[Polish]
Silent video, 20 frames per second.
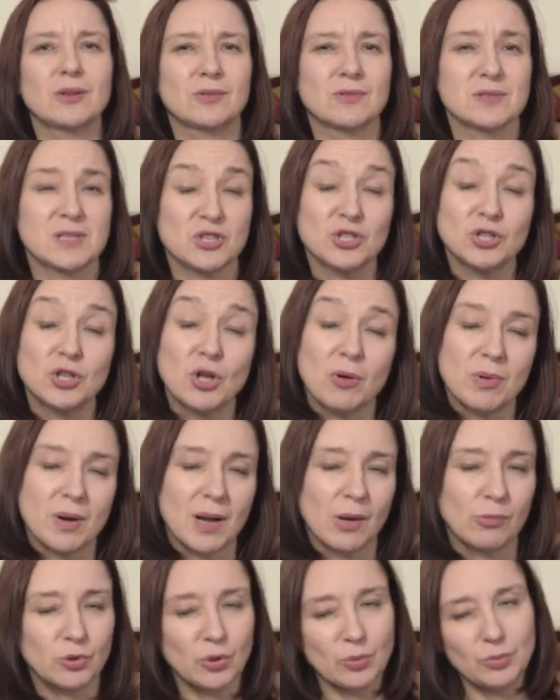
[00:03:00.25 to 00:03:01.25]
to znaczy
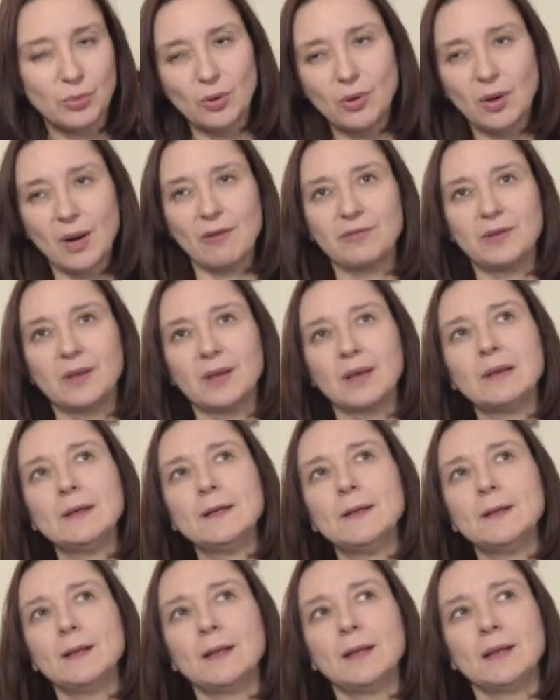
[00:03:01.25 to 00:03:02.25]
dobre autobiografie.
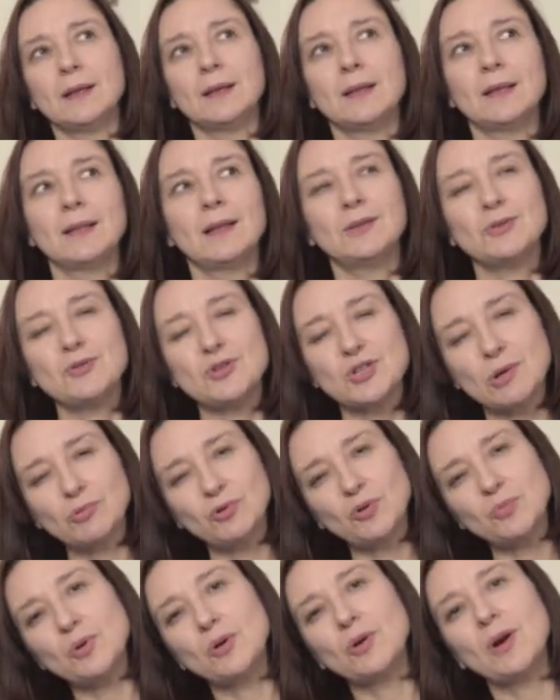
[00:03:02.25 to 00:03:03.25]
E, dlatego, że
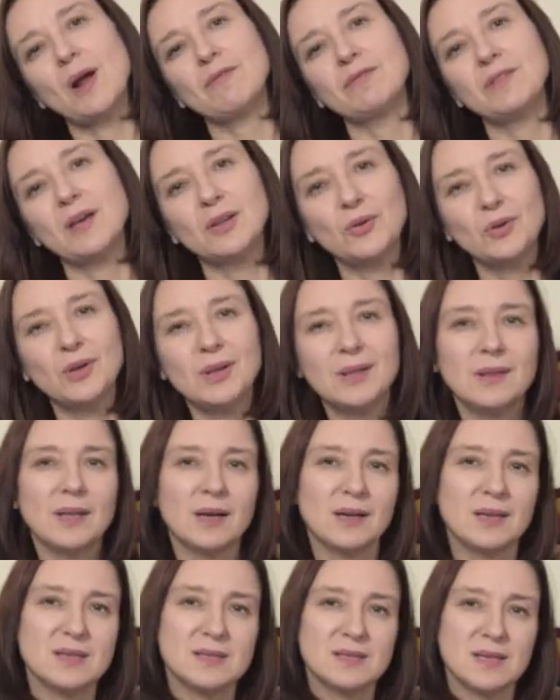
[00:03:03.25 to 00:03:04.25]
autobiografia no
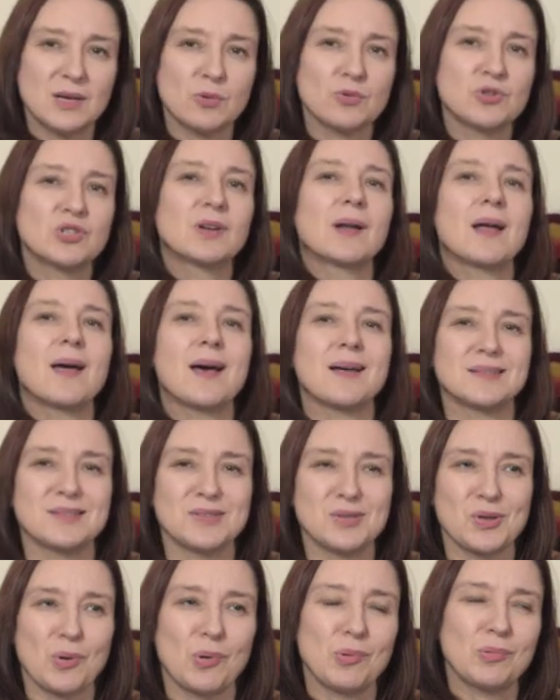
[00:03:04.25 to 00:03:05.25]
jednak jest jakąś
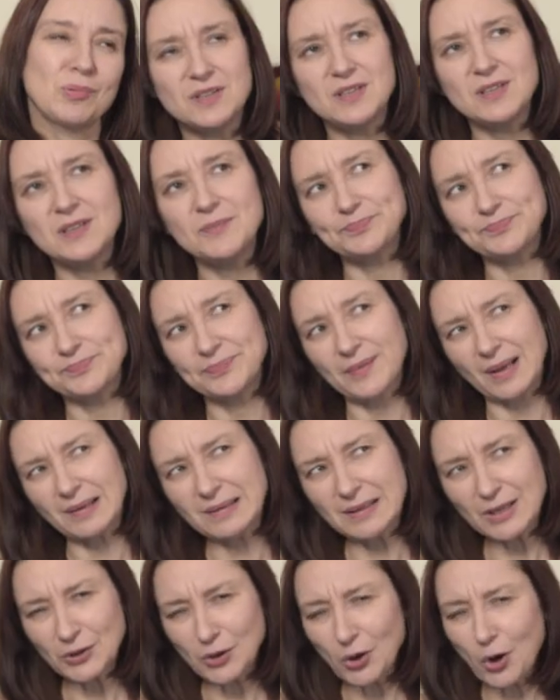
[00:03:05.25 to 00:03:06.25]
kreacją i
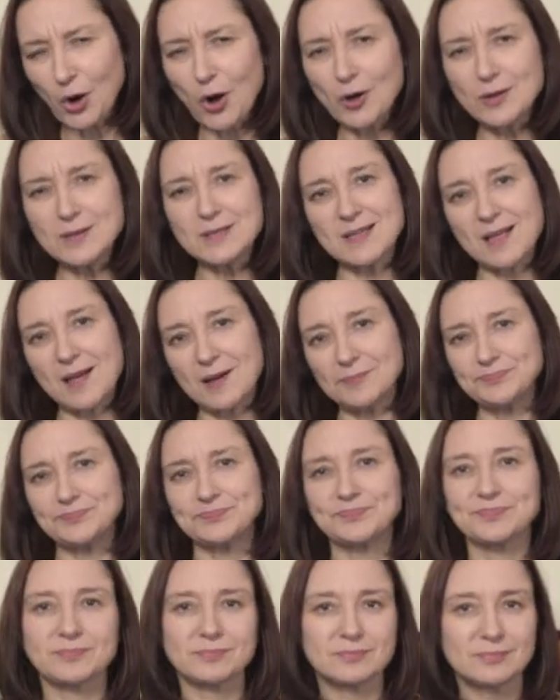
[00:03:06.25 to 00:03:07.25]
nie do końca
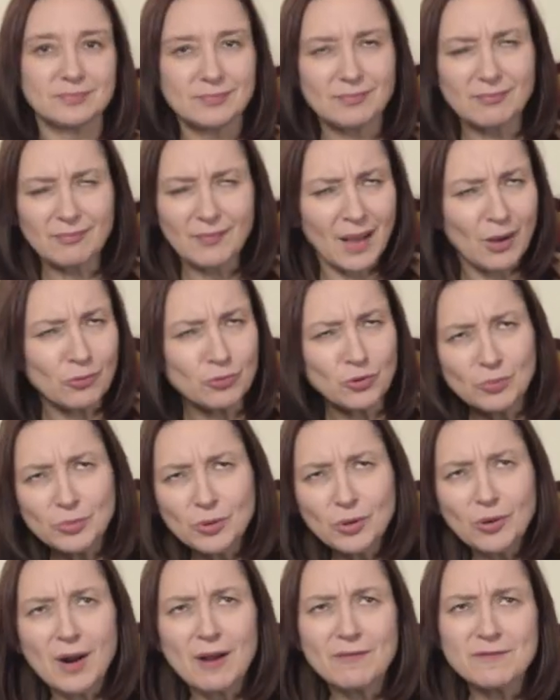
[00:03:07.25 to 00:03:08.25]

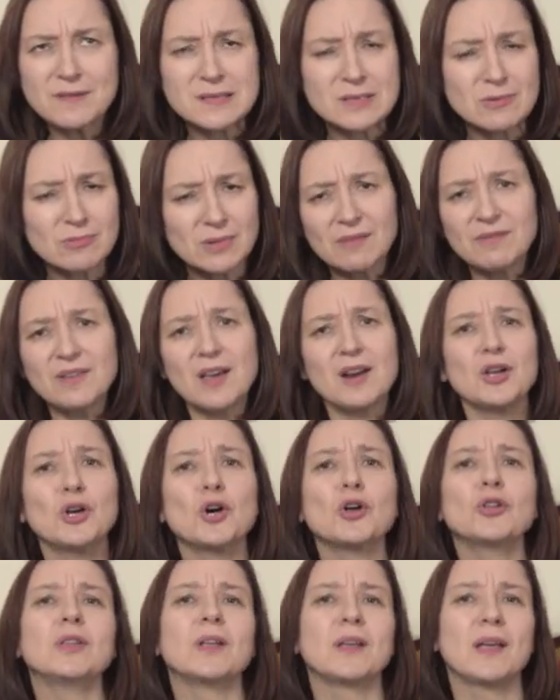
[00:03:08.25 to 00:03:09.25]
autobiografie są tak
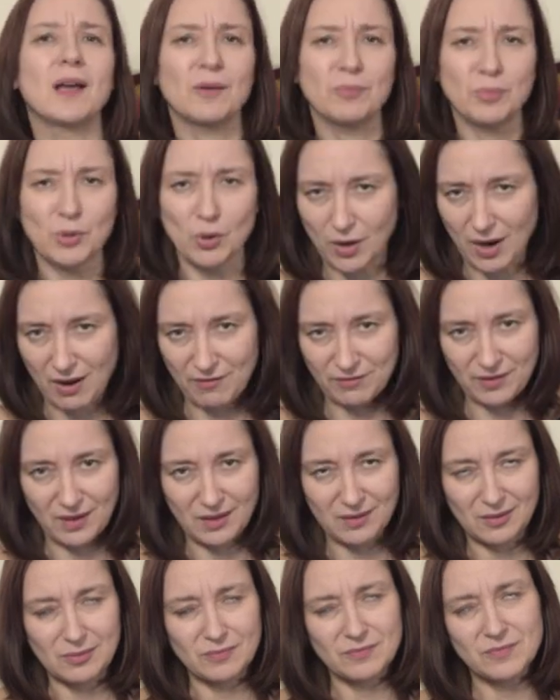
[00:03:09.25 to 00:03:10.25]
wiarygodne jak
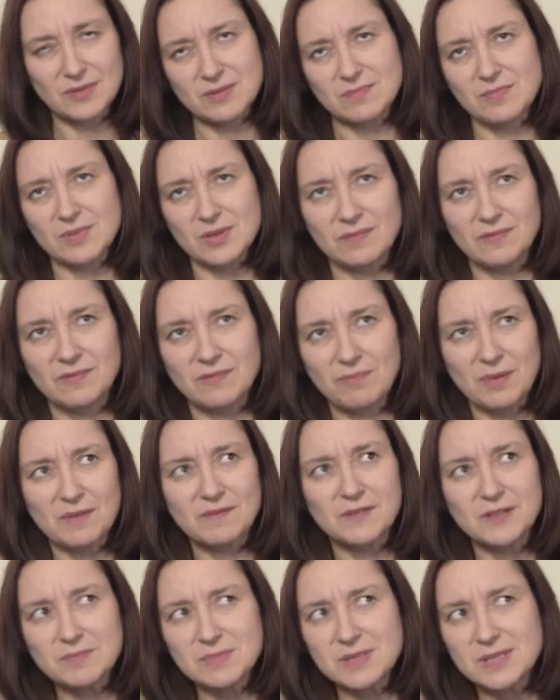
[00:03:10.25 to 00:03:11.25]
biografie. No, w
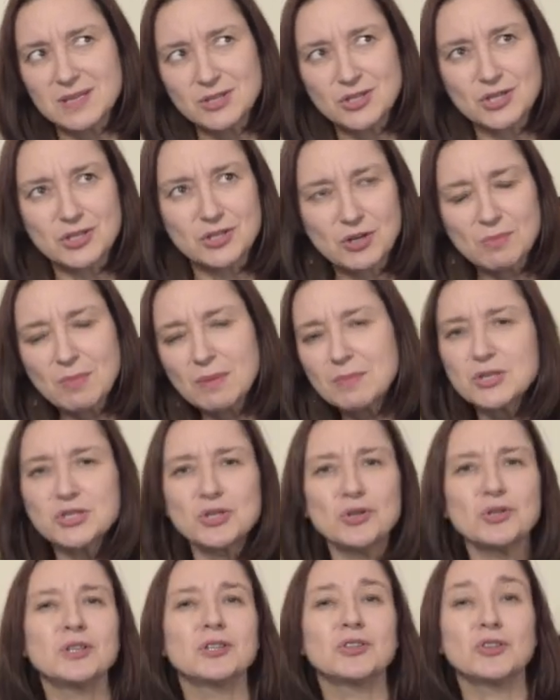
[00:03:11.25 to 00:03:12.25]
pewnym sensie trzeba
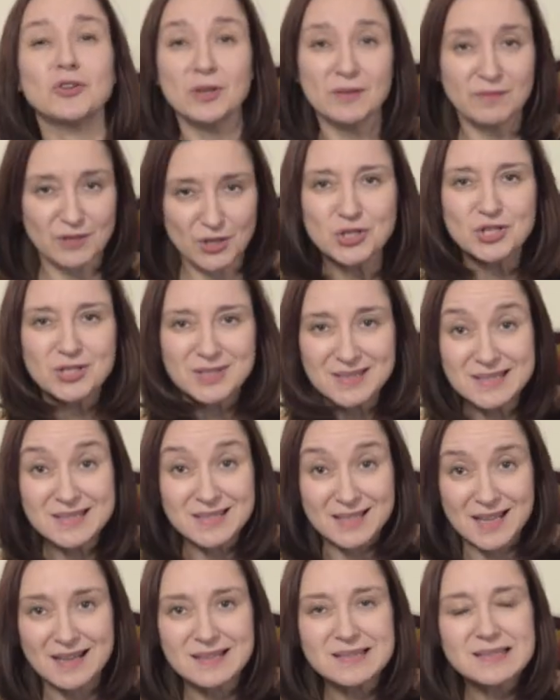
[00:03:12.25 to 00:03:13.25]
mieć do nich trochę większy
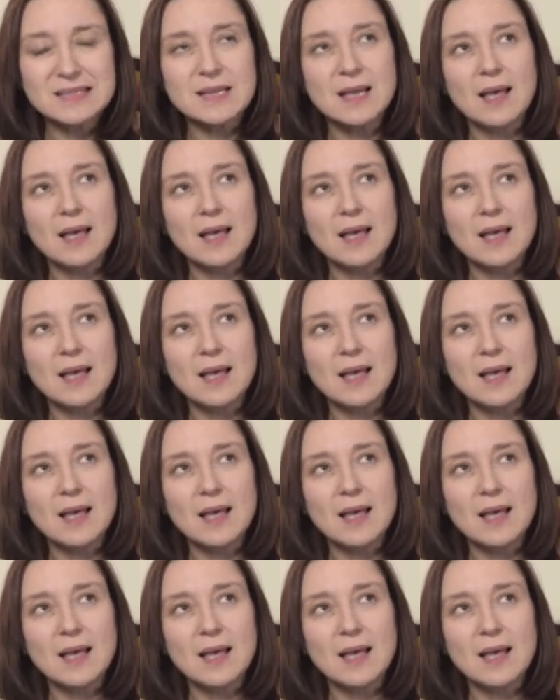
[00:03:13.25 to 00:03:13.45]
dystans,